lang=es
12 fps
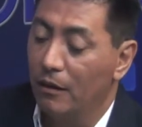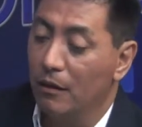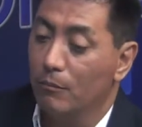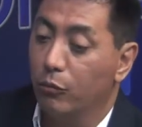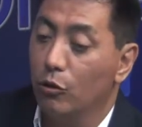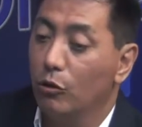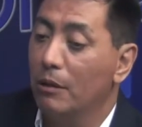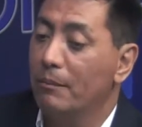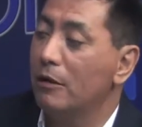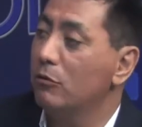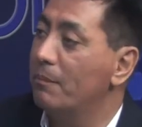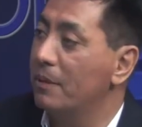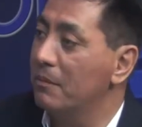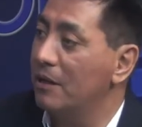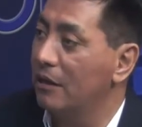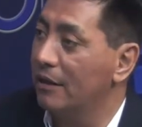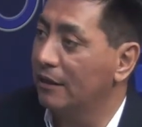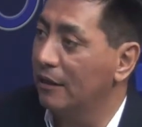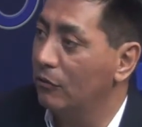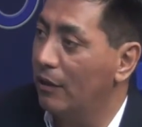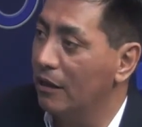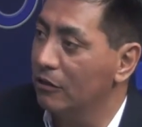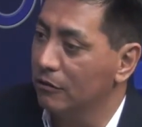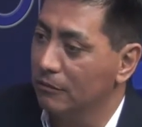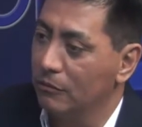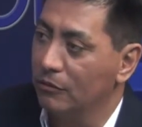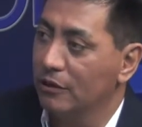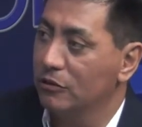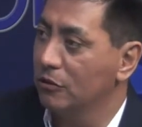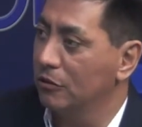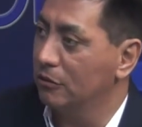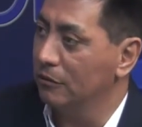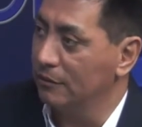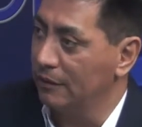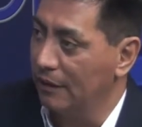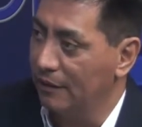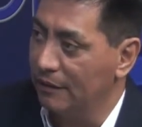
Por lo demás, no es primera vez que lo hago, lo he hecho desde